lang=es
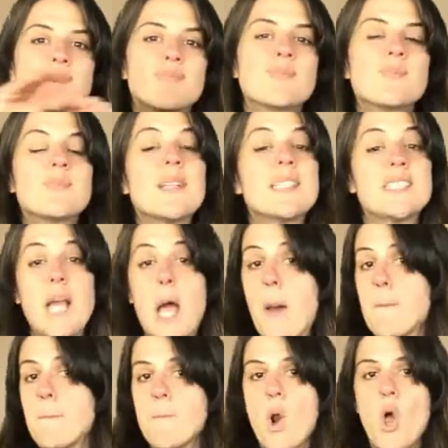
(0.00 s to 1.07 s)
Les quiero
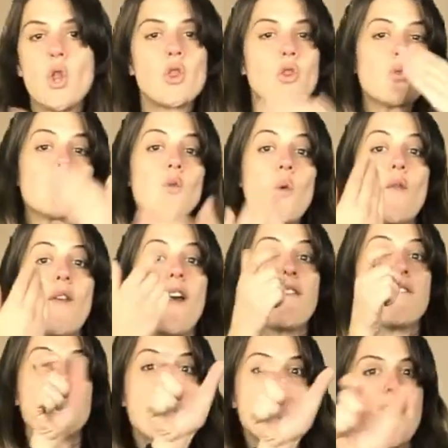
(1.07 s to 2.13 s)
contar que ya está subida a
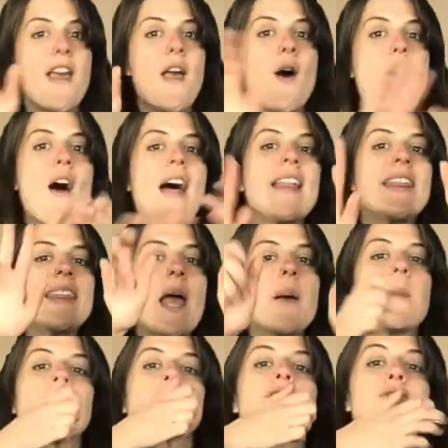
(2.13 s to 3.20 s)
la web un
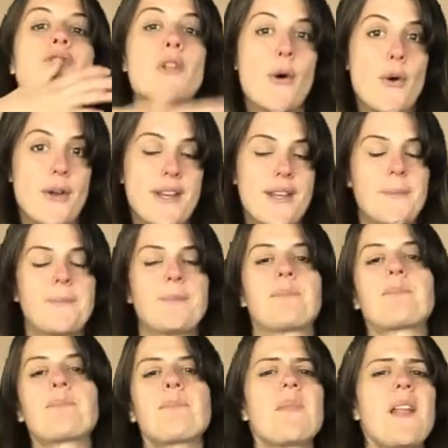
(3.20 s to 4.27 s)
video de historia.
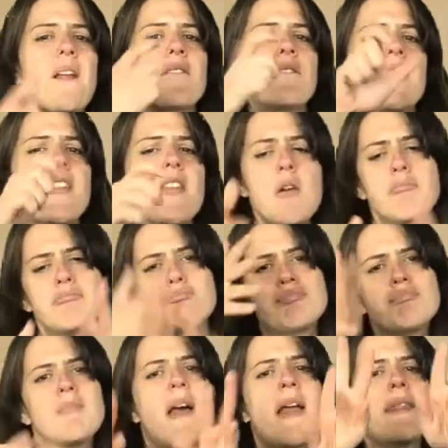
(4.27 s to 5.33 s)
En el
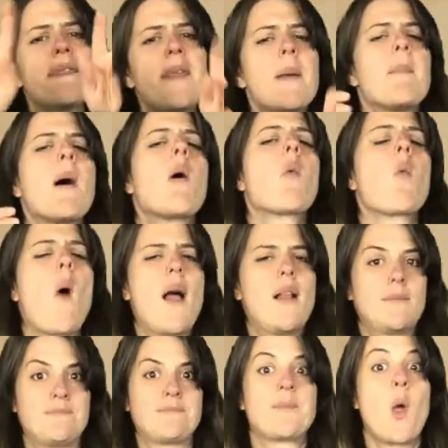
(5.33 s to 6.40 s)
video se habla
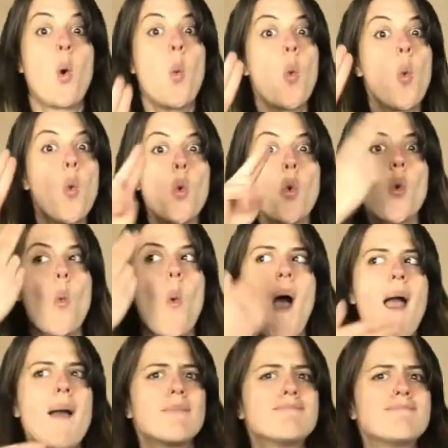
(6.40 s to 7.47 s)
sobre el pasado de
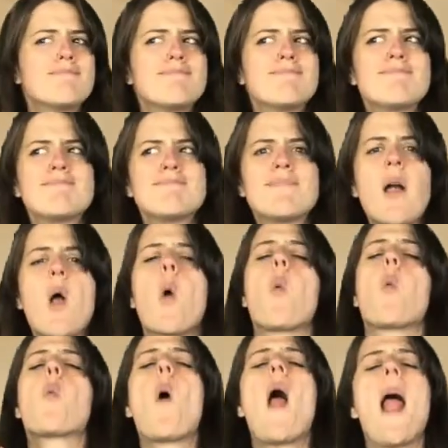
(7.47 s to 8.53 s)
Uruguay y cuenta los
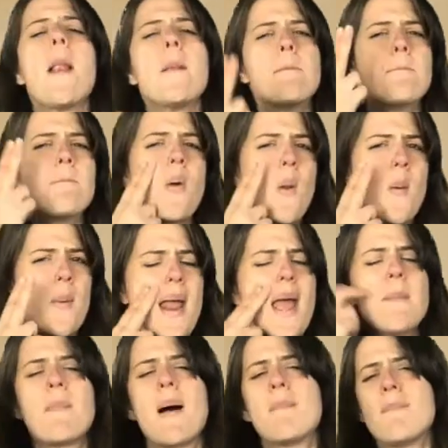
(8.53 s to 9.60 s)
problemas que existían en
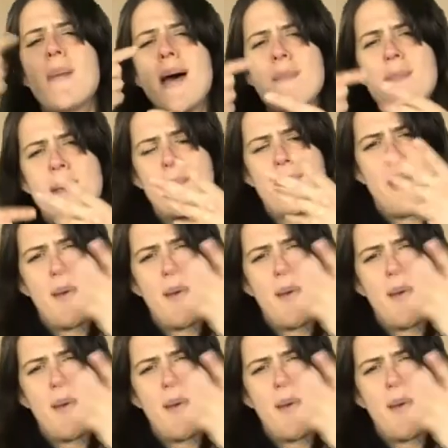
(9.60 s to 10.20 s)
aquella época.